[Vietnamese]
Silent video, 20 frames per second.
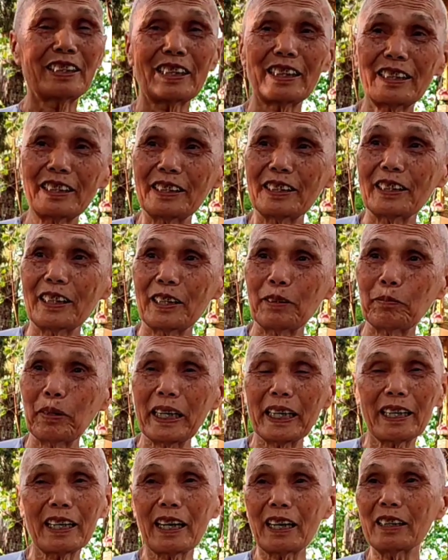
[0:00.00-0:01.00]
thì
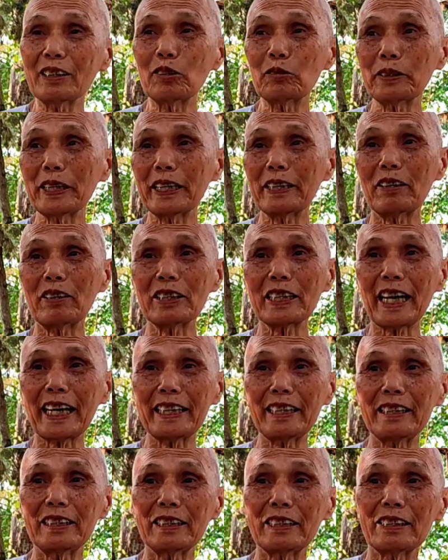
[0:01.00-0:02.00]
miên khởi cũng giai đoạn
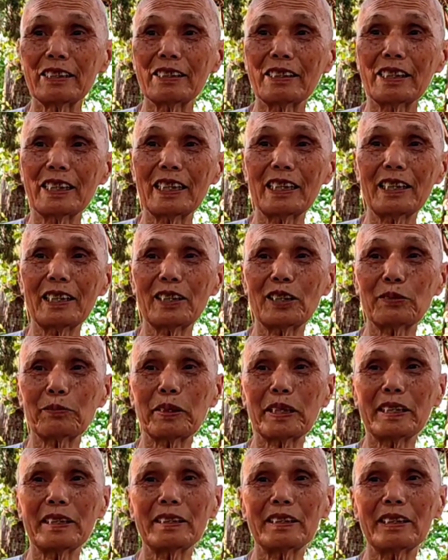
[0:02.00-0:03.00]
này à,
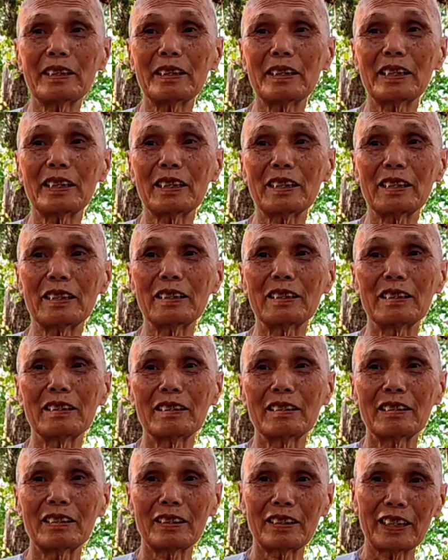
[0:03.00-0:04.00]
mình à,
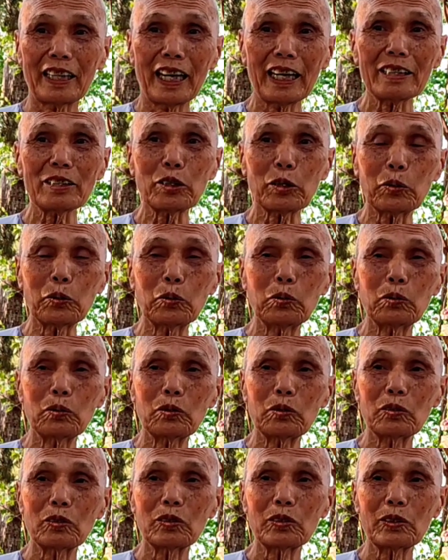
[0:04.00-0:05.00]
ráng tu
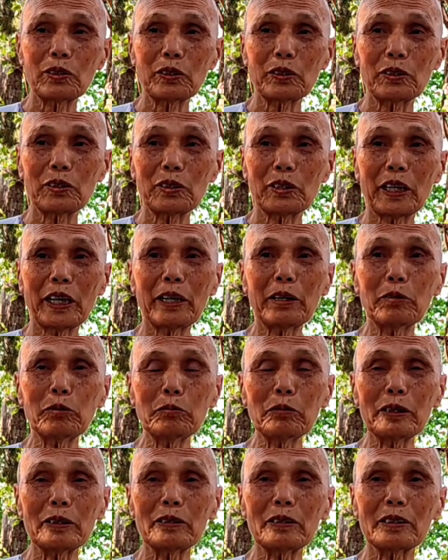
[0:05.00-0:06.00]

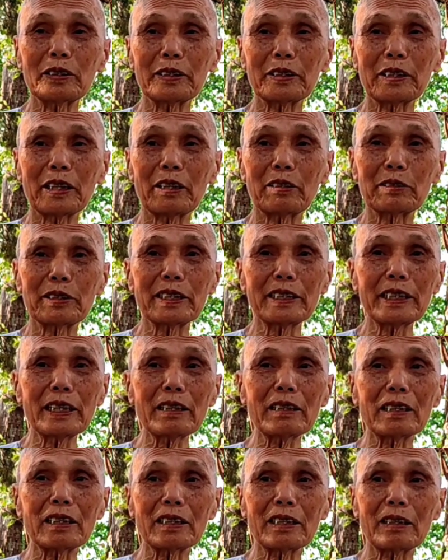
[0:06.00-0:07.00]
nếu điều thứ
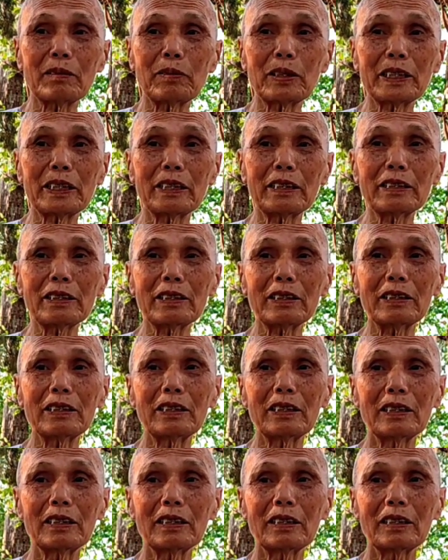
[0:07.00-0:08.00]
nhất thì mình giữ
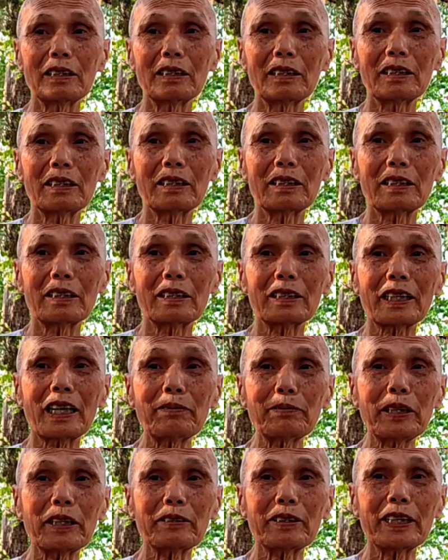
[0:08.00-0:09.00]

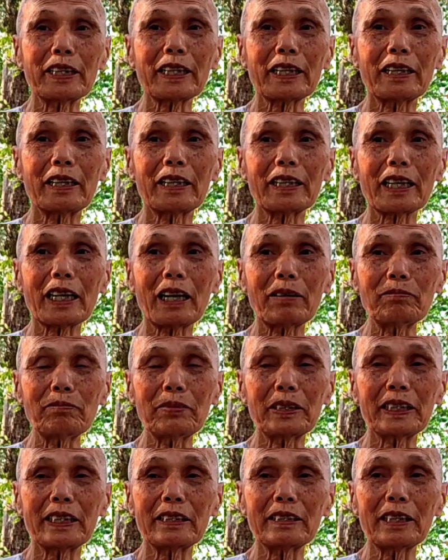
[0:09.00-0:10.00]
tám điều đang à, cấm
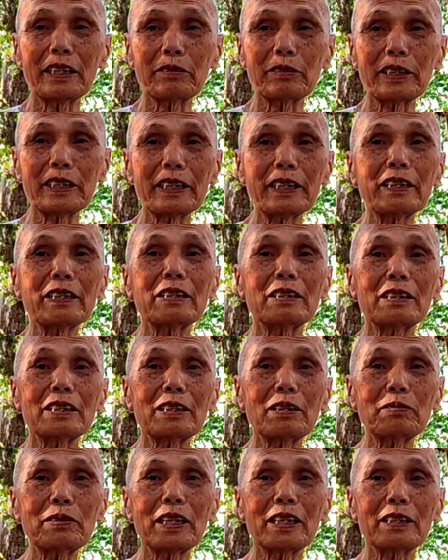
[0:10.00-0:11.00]
mình giữ điều thứ nhất
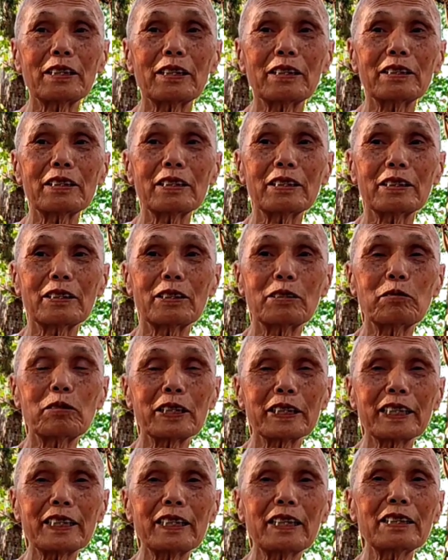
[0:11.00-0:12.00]
sống đời thượng thượng
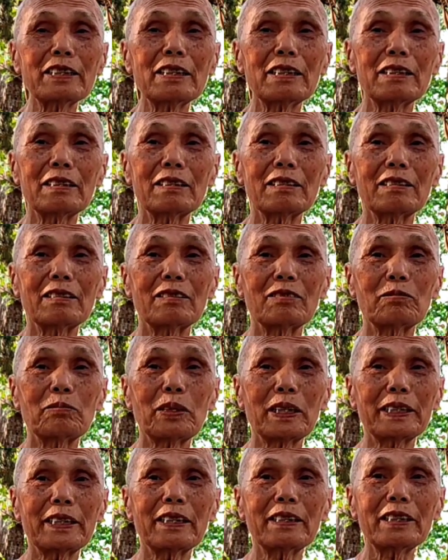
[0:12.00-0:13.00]
ngon đến đức
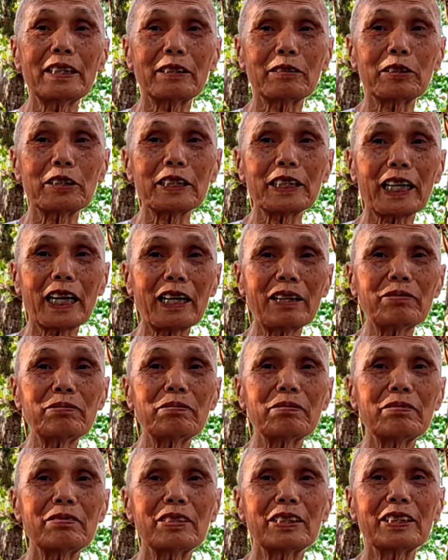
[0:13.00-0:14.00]
mà giữ điều thứ tám